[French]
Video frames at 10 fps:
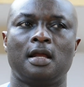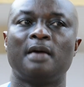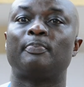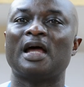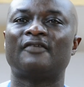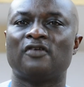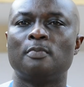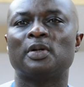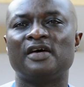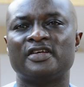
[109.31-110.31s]
les,
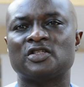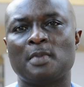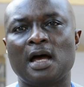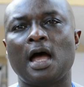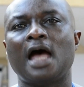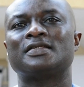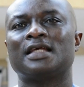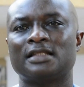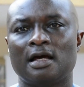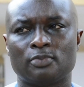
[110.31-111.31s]
plateformes pour l'investissement en
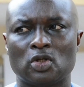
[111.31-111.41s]
startup,